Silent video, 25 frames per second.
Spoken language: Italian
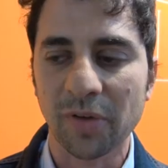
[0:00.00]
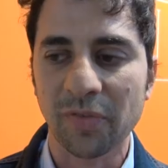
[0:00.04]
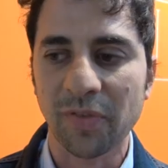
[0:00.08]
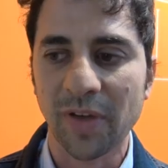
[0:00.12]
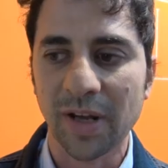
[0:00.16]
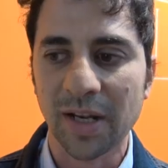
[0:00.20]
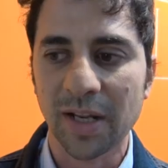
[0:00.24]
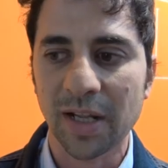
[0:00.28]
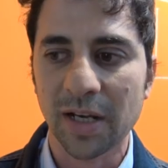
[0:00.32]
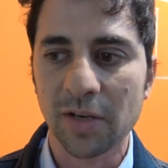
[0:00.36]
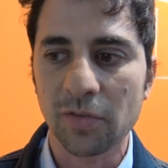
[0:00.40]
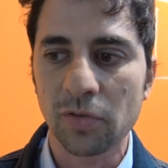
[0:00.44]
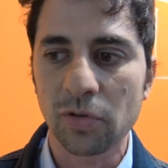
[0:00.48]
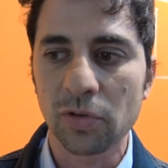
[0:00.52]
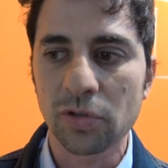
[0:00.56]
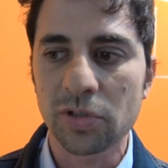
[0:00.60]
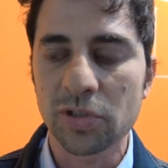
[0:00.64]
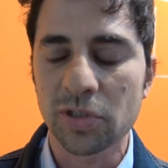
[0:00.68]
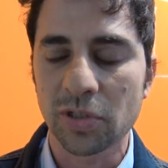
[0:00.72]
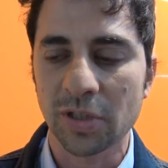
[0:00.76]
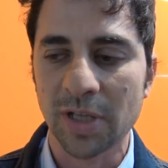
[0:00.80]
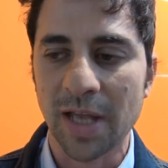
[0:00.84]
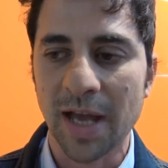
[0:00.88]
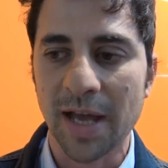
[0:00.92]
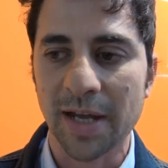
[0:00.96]
farla
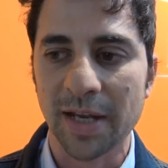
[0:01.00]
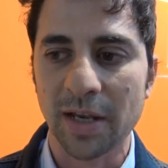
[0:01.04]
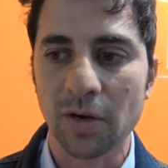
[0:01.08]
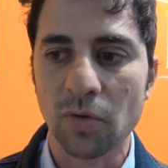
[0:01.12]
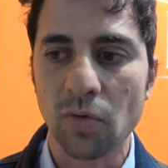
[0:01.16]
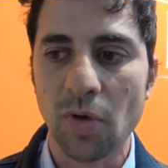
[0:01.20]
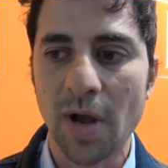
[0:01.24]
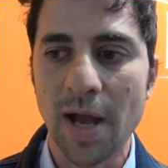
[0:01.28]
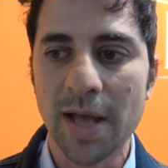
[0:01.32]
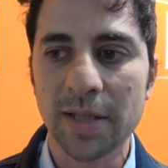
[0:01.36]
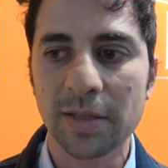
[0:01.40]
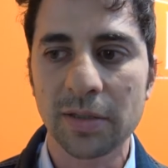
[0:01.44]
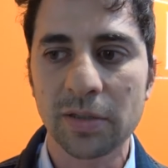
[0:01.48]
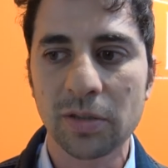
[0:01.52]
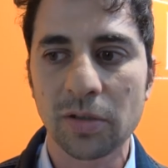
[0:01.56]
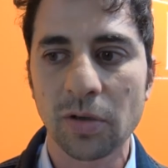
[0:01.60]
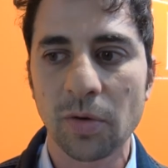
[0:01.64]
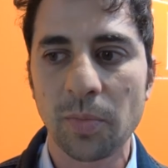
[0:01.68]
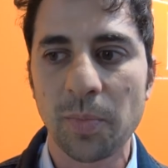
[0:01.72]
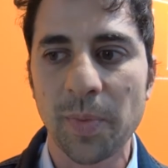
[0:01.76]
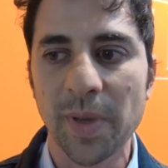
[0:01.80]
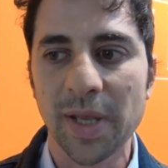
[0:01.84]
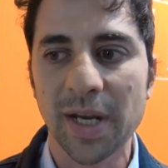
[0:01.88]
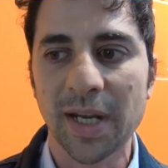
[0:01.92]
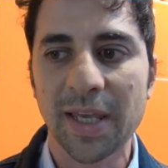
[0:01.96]
rivoluzionaria
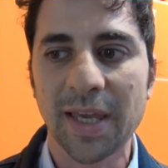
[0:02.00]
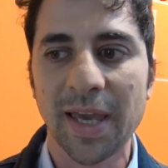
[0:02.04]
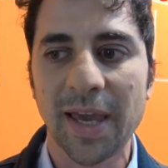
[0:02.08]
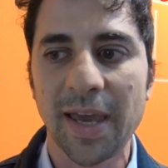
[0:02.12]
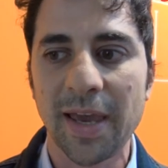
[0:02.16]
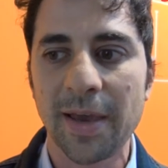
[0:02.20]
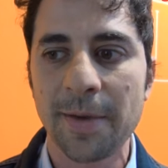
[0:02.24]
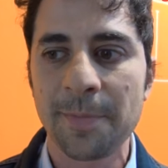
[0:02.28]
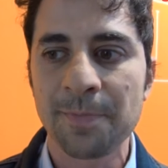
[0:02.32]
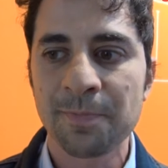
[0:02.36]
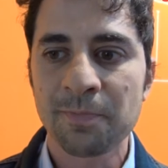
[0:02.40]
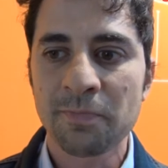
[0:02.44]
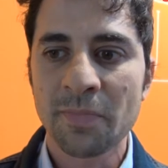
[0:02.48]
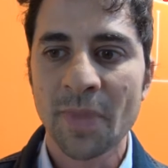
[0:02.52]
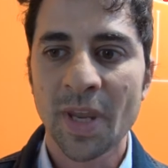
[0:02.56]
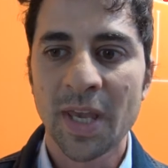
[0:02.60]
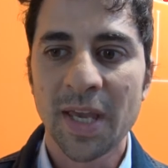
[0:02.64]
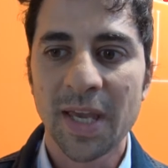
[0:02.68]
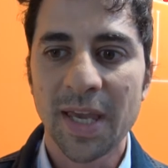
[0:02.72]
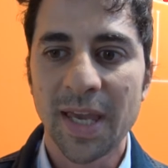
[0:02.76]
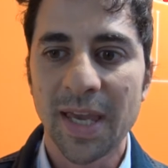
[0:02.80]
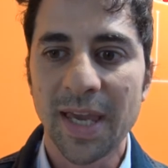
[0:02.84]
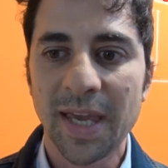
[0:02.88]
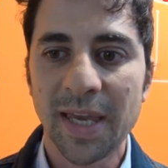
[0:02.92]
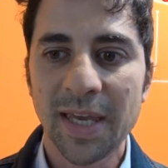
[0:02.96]
quanto perché
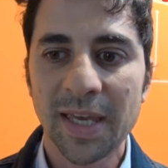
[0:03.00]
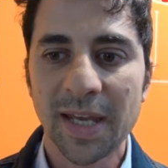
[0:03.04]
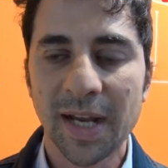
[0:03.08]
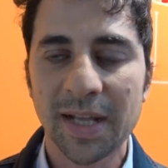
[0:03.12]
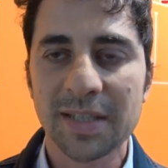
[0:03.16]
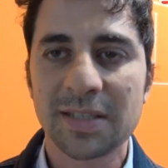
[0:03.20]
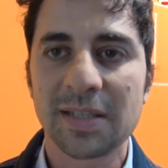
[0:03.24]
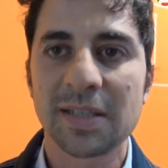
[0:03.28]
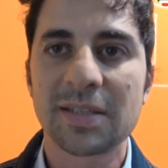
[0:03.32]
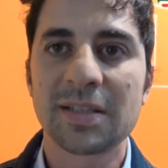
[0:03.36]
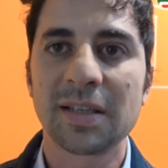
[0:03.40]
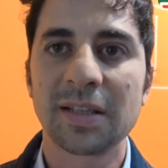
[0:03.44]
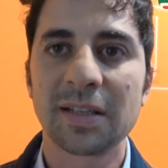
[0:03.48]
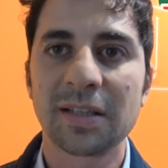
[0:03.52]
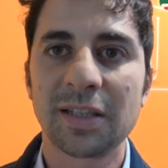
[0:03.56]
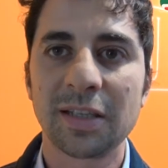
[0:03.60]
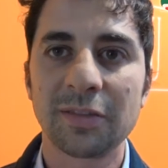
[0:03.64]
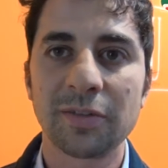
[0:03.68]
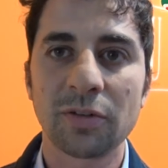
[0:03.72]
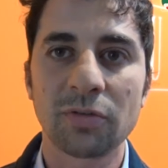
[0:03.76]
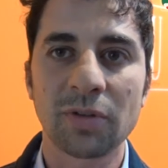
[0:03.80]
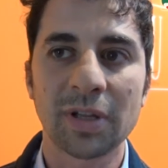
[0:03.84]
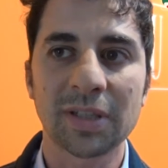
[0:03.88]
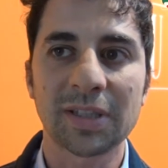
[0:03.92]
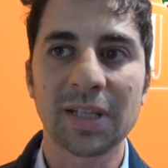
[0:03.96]
era e si
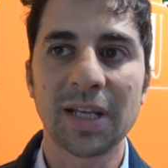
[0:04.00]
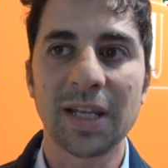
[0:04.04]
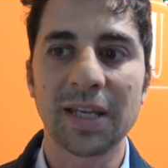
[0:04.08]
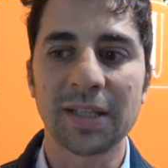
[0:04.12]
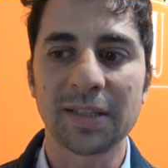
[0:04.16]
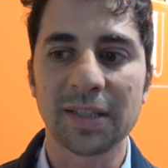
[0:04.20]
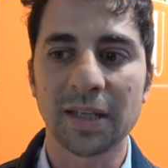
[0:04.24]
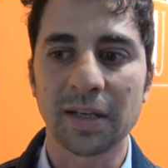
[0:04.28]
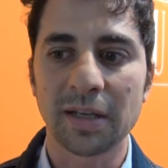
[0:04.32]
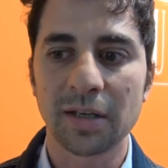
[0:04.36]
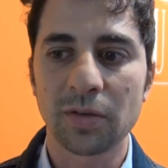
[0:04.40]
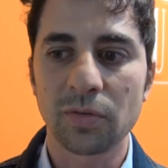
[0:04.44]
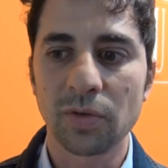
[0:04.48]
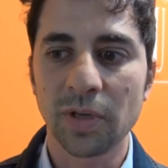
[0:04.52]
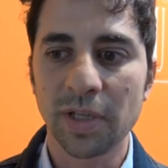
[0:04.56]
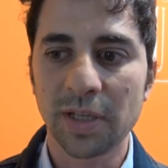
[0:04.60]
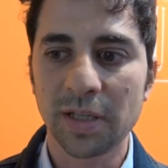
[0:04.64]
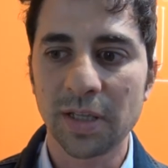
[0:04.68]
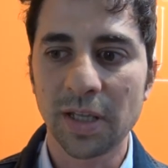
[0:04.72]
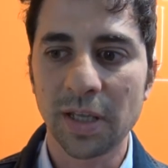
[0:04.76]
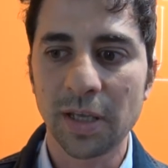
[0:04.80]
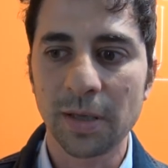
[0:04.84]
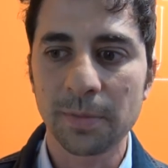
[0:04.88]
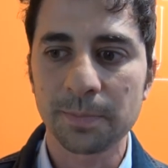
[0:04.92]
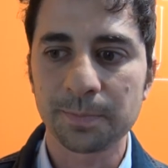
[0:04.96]
sentiva un atleta,
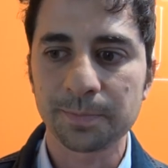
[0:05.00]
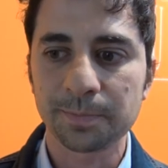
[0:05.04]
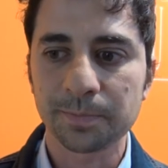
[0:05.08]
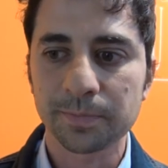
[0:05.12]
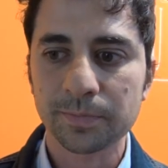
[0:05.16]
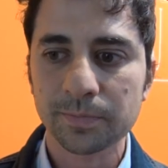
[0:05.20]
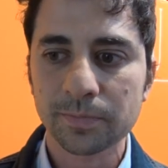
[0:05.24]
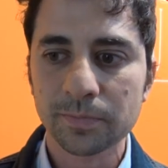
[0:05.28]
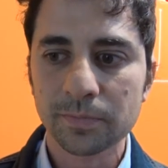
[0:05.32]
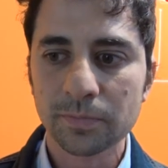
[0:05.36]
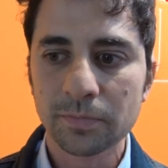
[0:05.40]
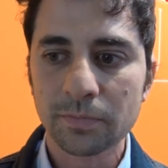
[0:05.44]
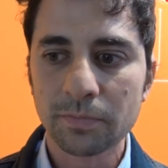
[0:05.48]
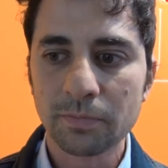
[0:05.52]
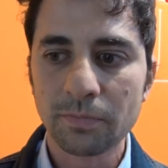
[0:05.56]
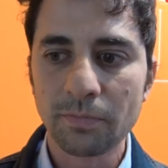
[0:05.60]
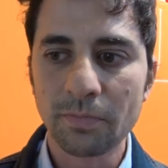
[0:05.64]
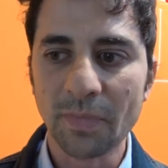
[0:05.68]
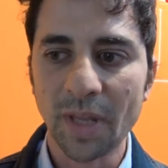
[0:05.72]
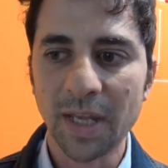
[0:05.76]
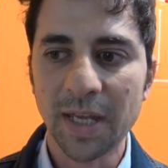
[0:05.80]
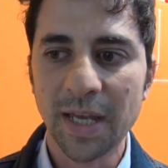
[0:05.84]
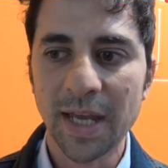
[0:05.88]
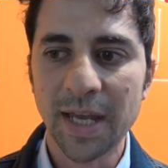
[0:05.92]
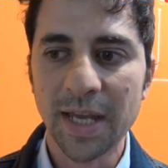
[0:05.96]
quindi
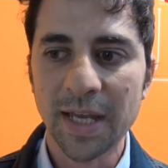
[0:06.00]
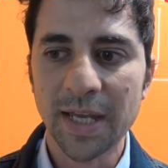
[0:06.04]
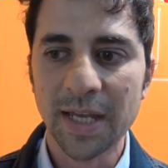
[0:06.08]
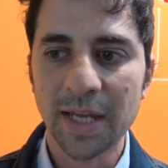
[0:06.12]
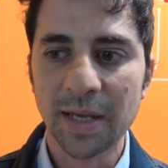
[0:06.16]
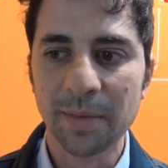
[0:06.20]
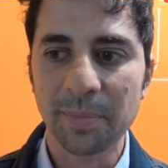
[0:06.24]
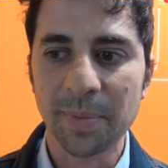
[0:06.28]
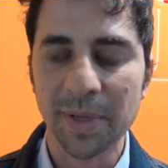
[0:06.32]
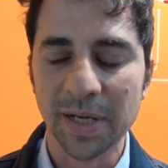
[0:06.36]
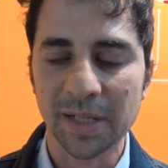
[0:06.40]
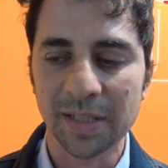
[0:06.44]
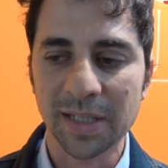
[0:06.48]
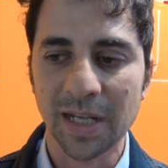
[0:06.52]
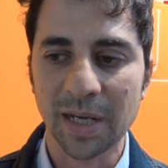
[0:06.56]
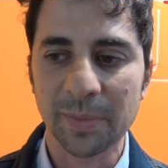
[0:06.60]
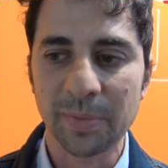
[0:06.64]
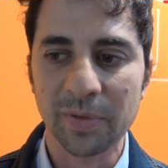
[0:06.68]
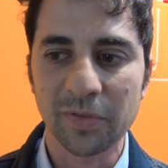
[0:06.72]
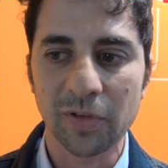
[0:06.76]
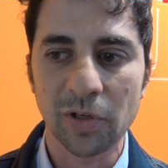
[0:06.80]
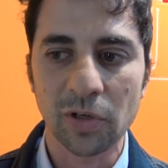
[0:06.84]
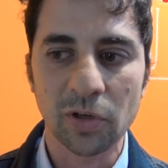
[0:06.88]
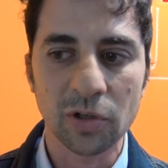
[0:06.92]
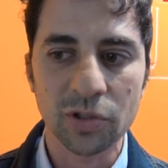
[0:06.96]
per andare
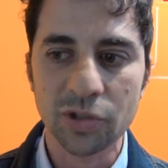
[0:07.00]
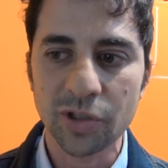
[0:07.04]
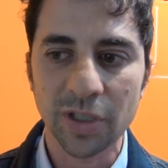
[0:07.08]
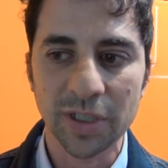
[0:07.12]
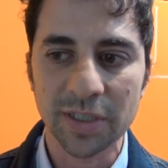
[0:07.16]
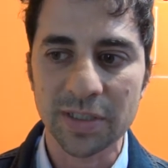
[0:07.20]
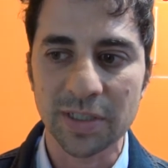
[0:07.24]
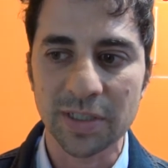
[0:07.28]
più veloce